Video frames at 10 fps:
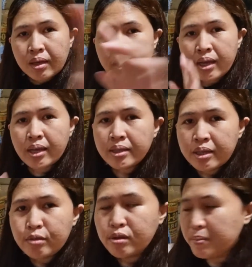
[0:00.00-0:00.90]
Ayan,
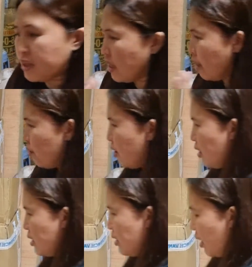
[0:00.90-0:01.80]
dito naman tayo
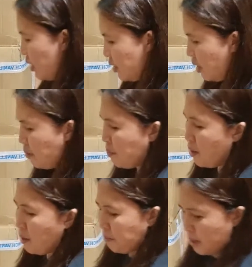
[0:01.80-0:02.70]
guys sa ating
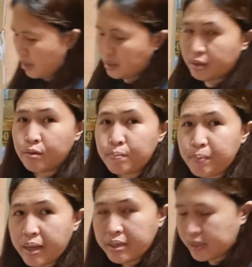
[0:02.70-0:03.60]
pangatlong
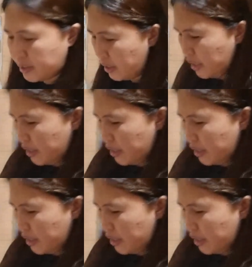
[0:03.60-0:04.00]
plastic.